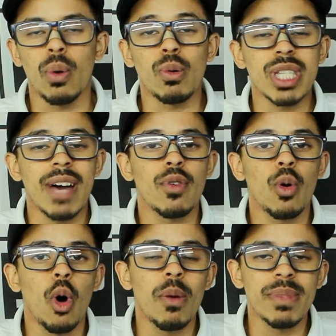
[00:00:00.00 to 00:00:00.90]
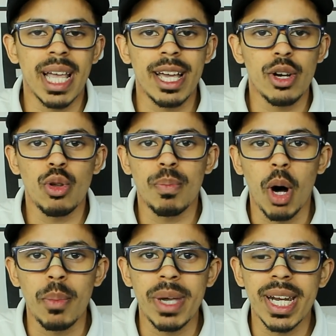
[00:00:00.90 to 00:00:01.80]
O Gustavo Gomes, zagueiro do
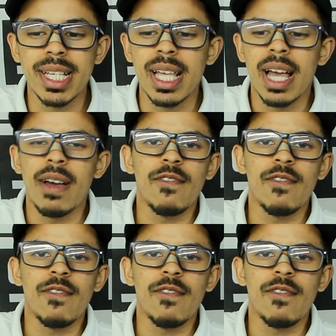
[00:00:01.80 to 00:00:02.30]
Palmeiras,